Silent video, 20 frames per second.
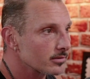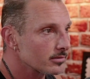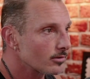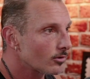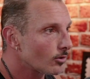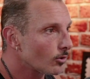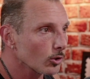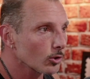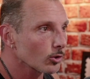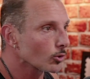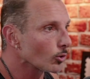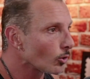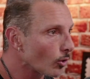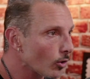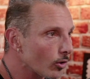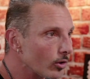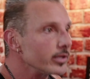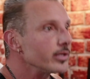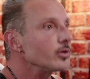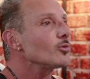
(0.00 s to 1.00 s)

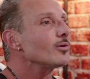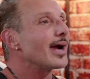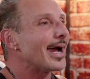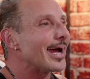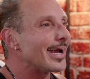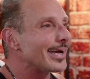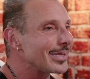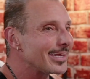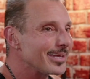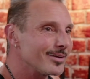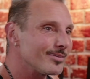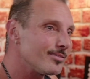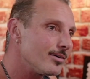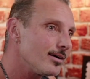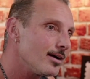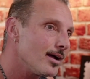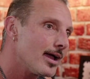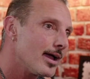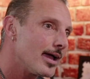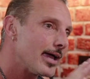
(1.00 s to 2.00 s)
Rolou e o uhum. carinho
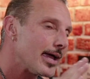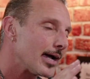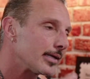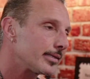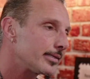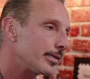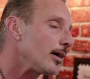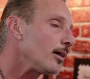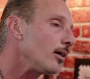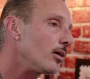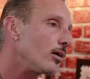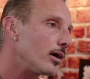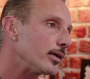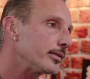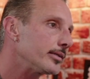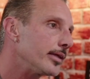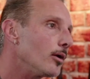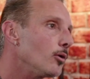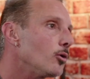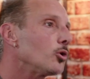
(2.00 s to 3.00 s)
é até, é
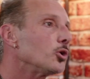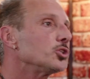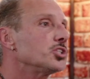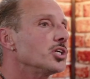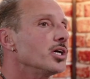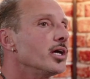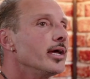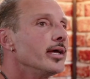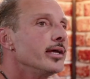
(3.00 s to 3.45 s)
até hoje.